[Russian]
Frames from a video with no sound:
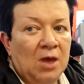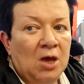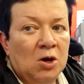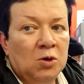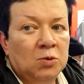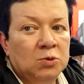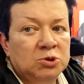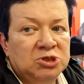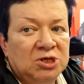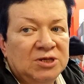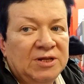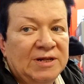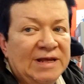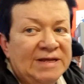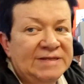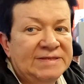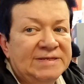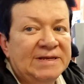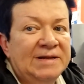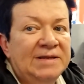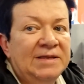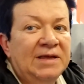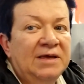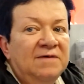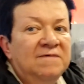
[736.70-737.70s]
Уже
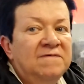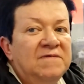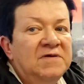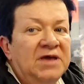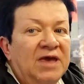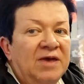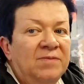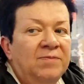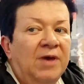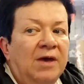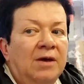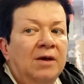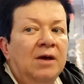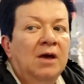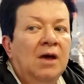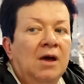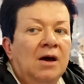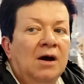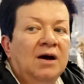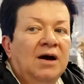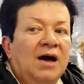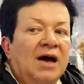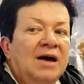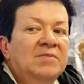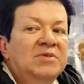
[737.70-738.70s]
длительное время
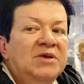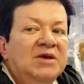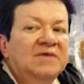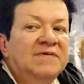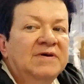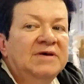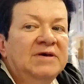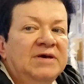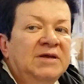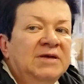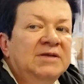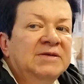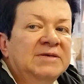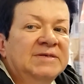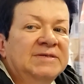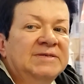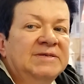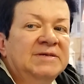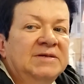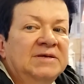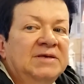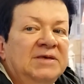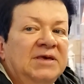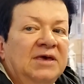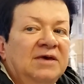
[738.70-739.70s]
Камнева Ирина
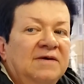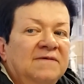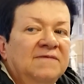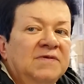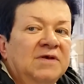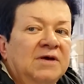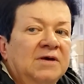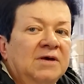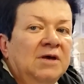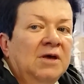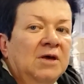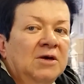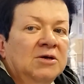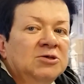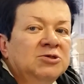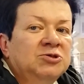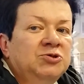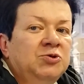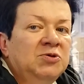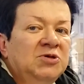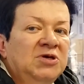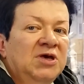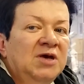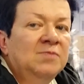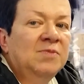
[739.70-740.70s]
Сергеевна с
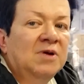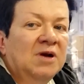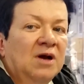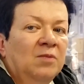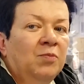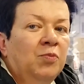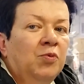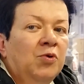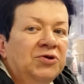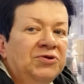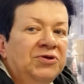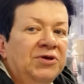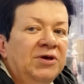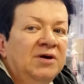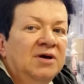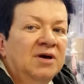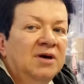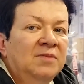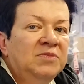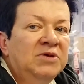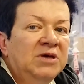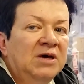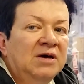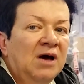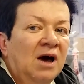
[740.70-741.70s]
другим
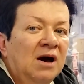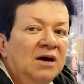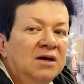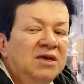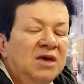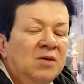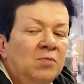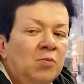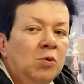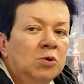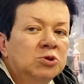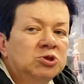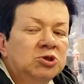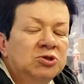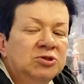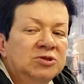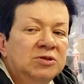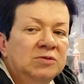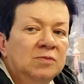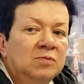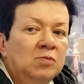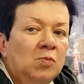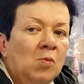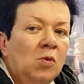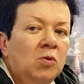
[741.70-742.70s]
работником никак не может,
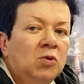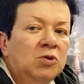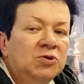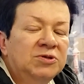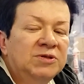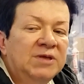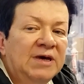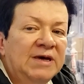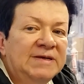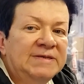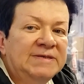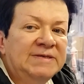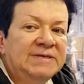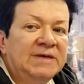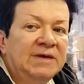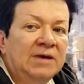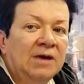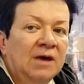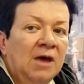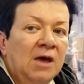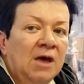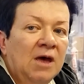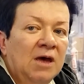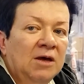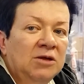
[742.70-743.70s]
могут найти
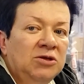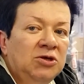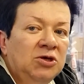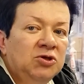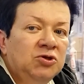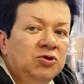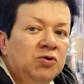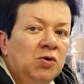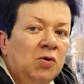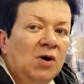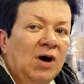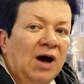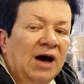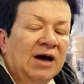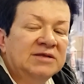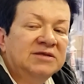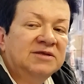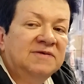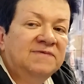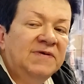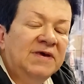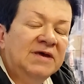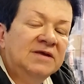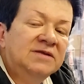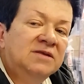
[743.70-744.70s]
не то
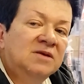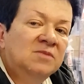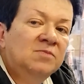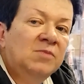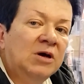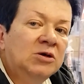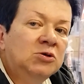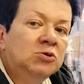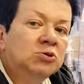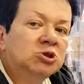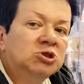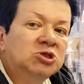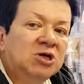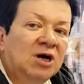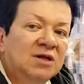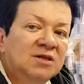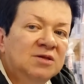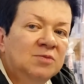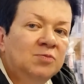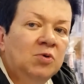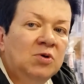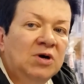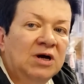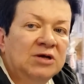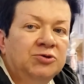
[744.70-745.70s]
ответ на мою
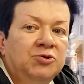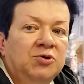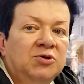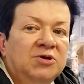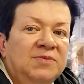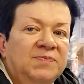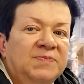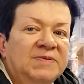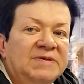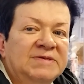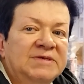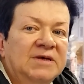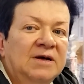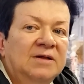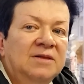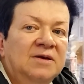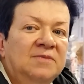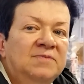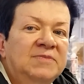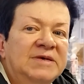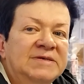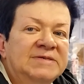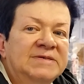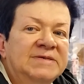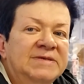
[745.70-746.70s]
жалобу, которую писала
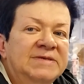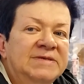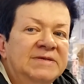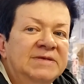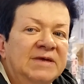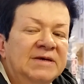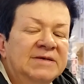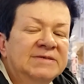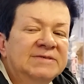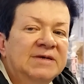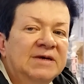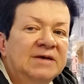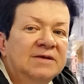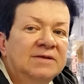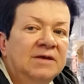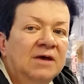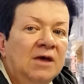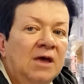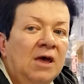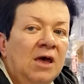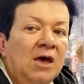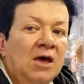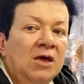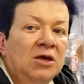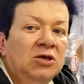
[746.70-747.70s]
месяц назад,
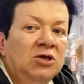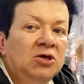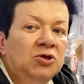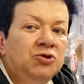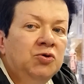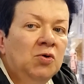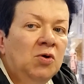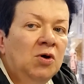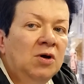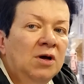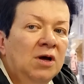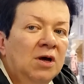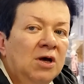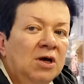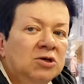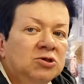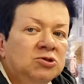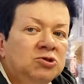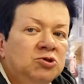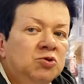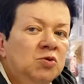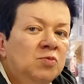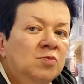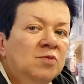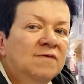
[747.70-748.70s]
не то
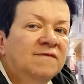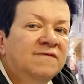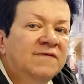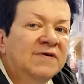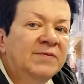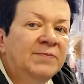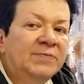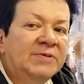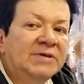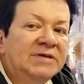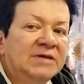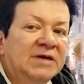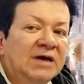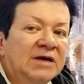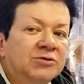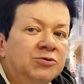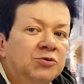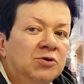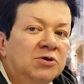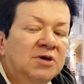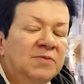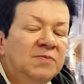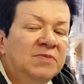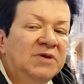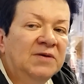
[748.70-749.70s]
сумму выплат,
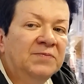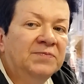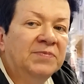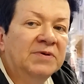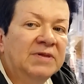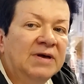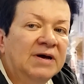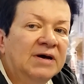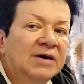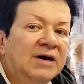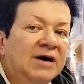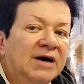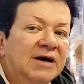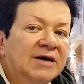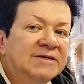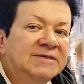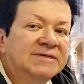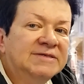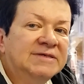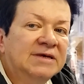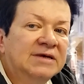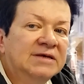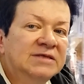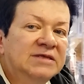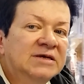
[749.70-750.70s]
которая мне
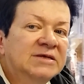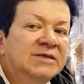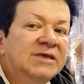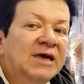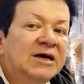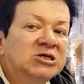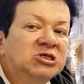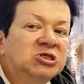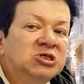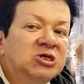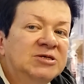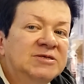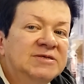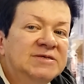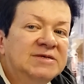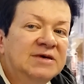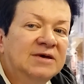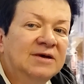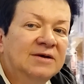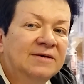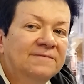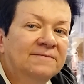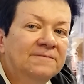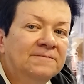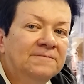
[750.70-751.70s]
полагается на дожитие.